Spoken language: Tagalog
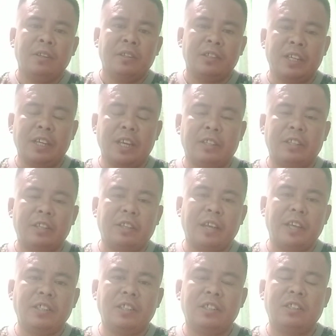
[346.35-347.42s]
Si Ate
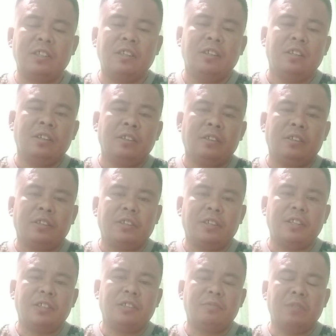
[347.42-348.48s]
Tess.
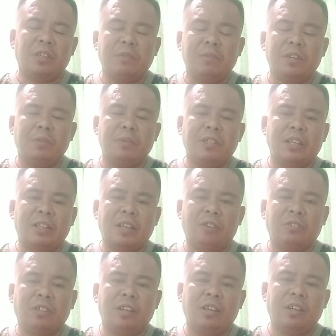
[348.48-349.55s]
Yes, migamigabig shout
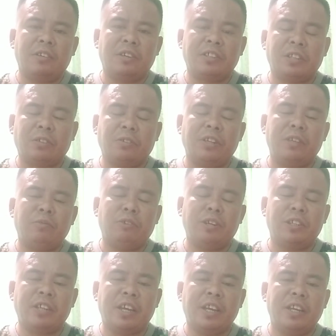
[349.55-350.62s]
out na great Saturday
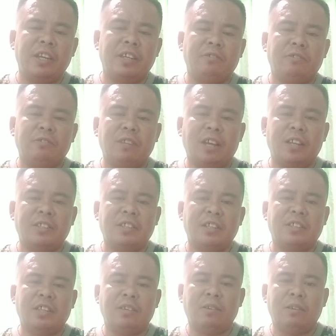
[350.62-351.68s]
morning sa inyo yung lahat
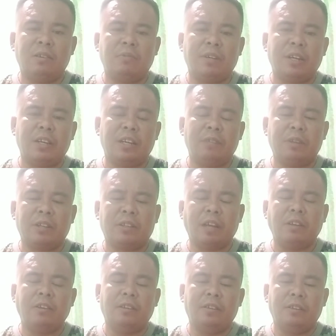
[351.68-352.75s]
dyan sa Barangay
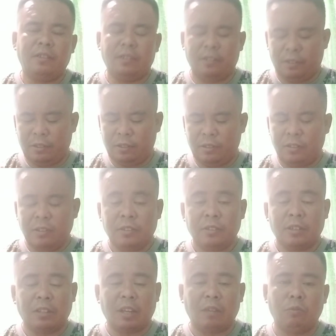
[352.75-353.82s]
Libertad.
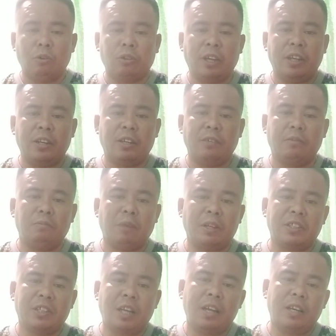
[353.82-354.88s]
Tatakbo tayo ng
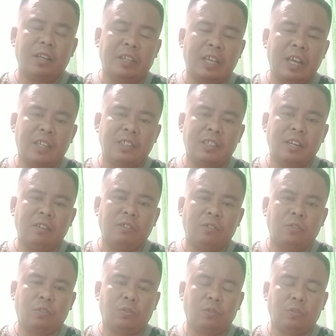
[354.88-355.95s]
bansa, gihasan,
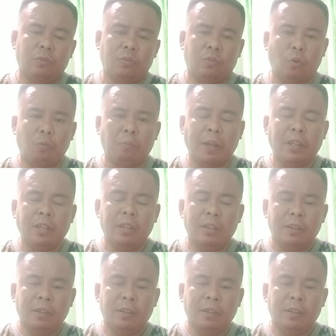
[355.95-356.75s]
tubay.